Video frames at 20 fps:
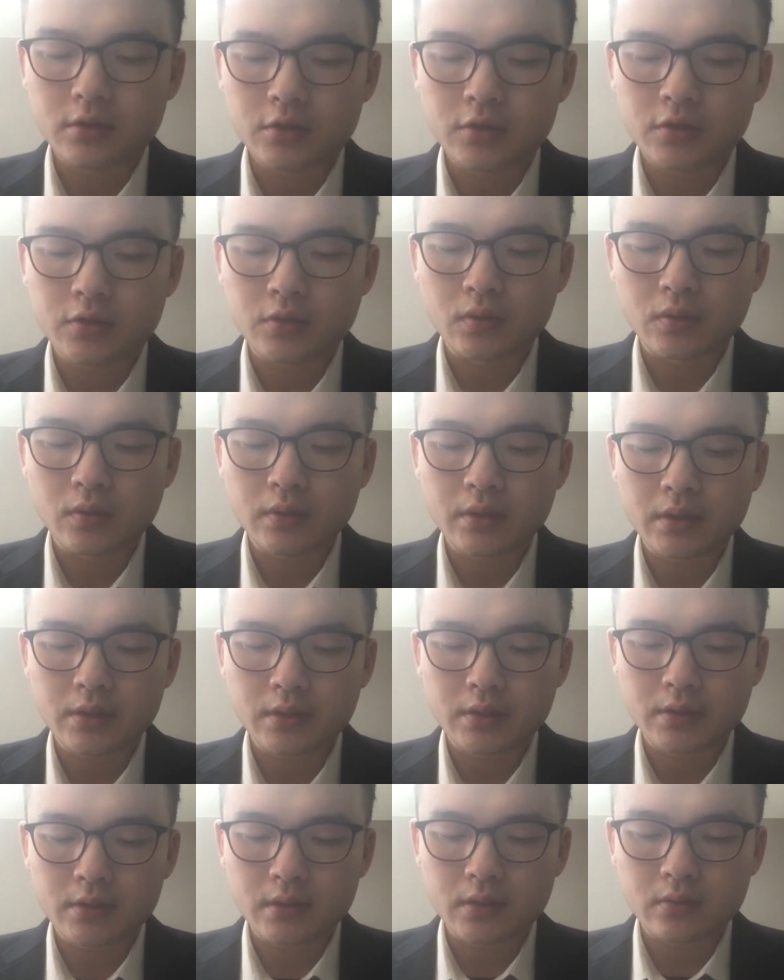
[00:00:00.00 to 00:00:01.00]
消
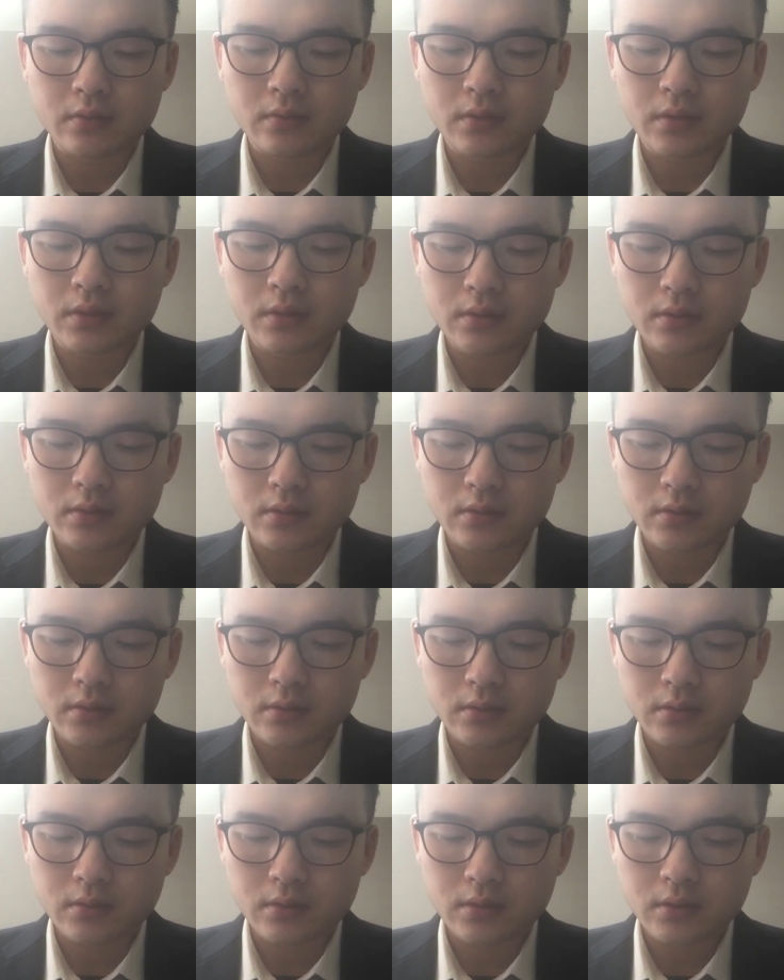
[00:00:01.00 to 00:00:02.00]
費者のニーズ
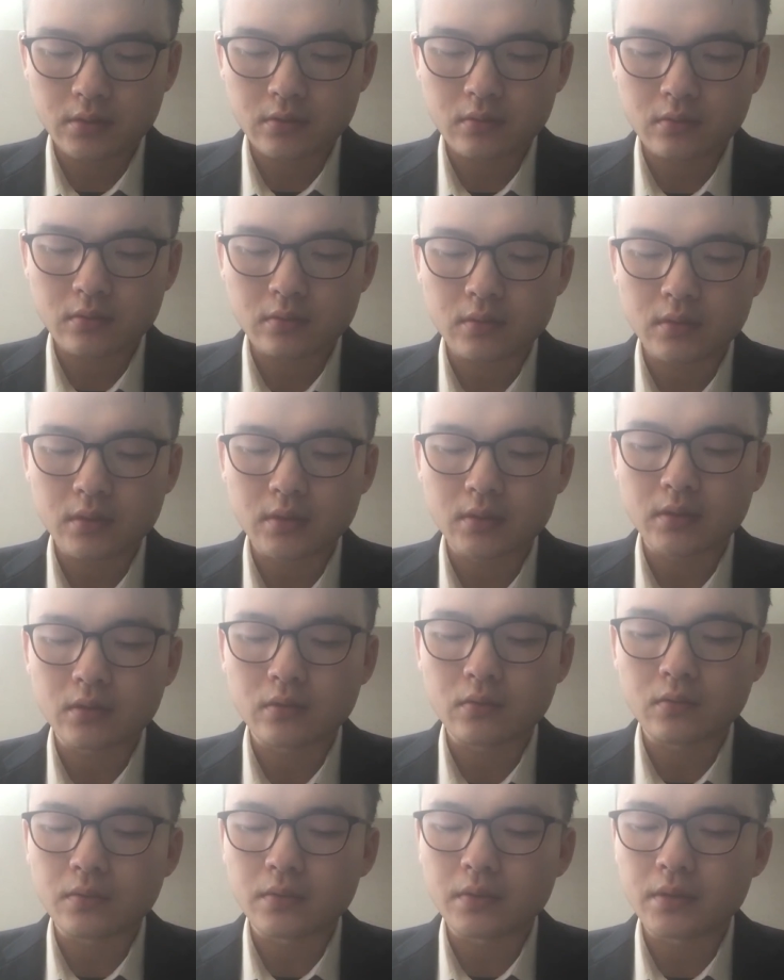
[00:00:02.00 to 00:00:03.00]
に応えた
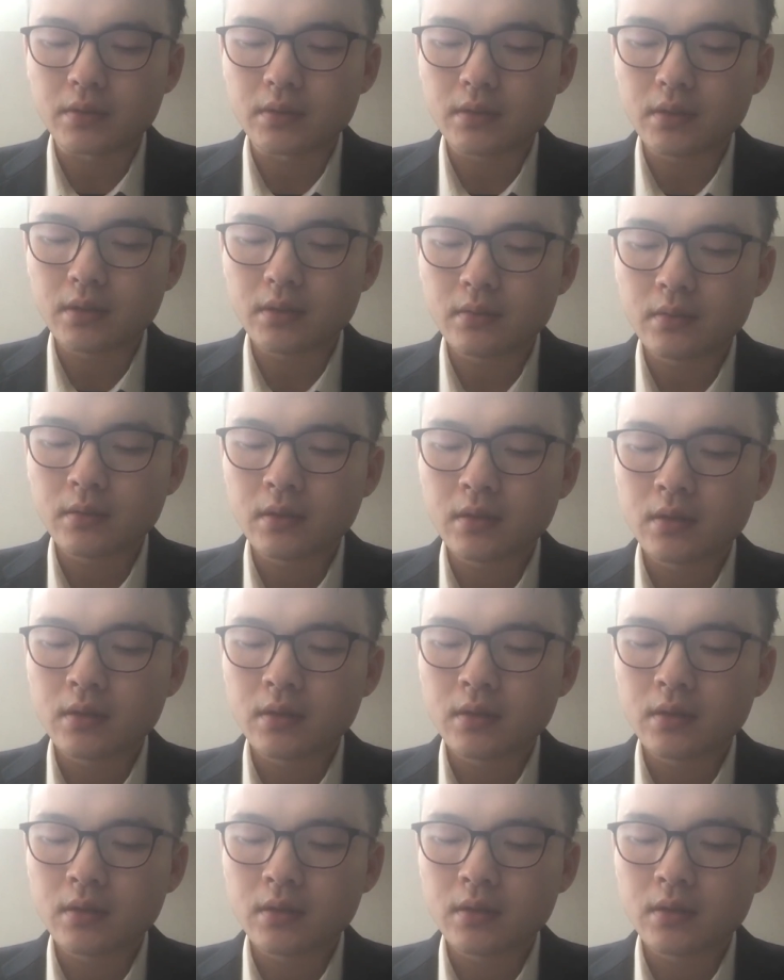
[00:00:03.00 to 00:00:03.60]
上で、